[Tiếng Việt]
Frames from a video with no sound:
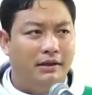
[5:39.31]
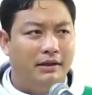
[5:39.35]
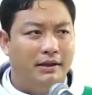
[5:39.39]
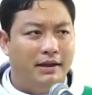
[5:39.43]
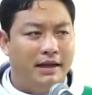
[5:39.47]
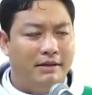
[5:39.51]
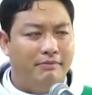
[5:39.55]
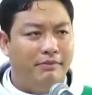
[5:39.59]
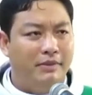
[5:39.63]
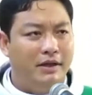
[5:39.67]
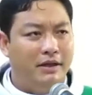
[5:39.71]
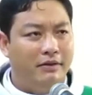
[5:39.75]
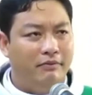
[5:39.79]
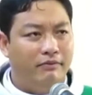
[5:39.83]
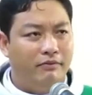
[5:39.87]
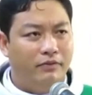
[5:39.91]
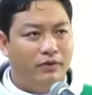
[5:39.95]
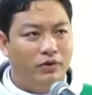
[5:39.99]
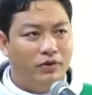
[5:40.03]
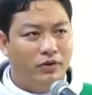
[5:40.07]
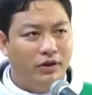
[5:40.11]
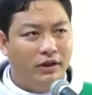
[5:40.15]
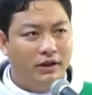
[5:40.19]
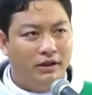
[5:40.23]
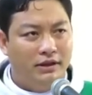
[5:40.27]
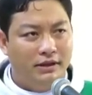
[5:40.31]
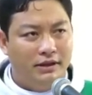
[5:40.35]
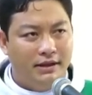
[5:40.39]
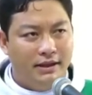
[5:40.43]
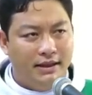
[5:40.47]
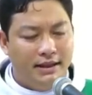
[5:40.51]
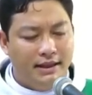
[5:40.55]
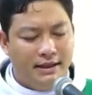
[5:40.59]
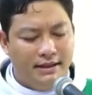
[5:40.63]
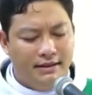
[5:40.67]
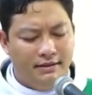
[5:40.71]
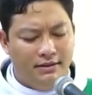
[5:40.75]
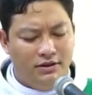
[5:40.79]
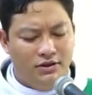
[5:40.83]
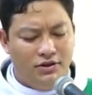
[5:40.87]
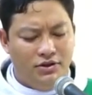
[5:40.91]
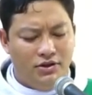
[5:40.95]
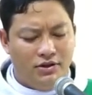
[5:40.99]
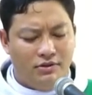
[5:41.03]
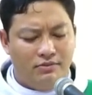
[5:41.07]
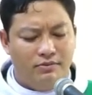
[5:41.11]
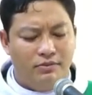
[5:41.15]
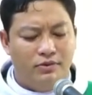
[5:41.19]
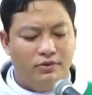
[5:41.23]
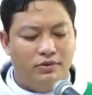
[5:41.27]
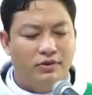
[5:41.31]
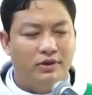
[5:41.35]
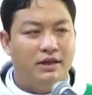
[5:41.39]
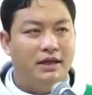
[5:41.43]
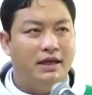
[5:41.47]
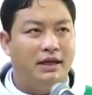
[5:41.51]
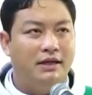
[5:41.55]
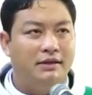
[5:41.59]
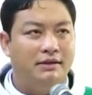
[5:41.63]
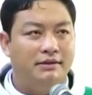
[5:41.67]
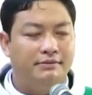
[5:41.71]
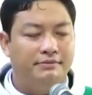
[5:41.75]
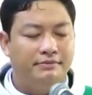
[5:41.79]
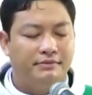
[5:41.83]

đem niềm vui đến cho muôn dân,